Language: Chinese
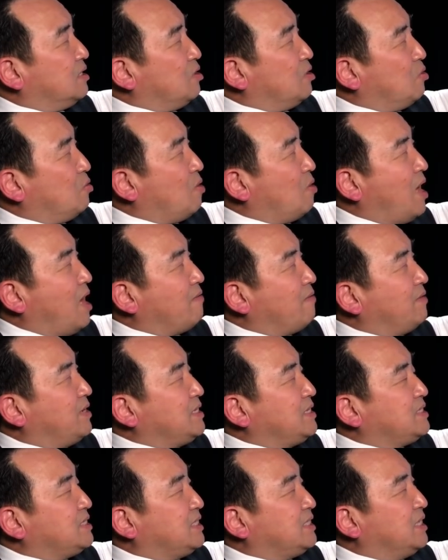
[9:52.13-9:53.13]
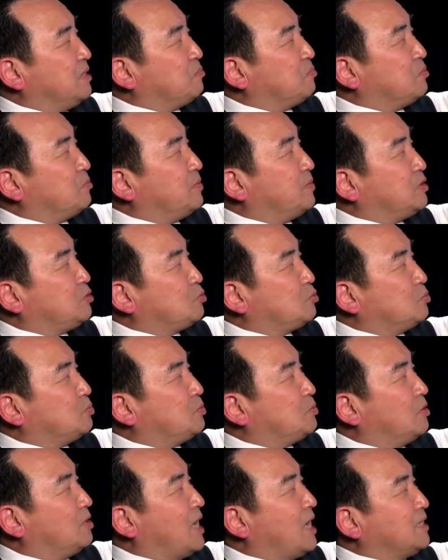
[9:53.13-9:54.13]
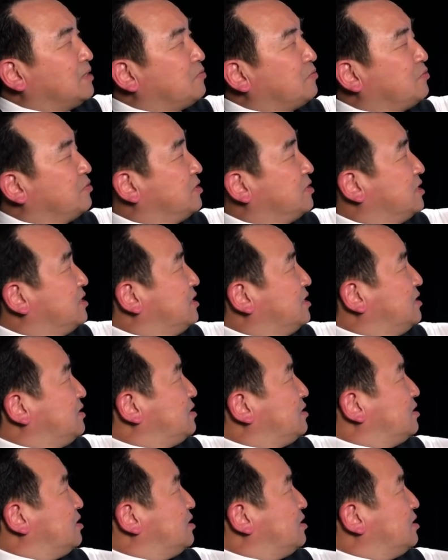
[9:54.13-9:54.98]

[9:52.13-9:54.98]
华为企业部门驻波兰的负责人，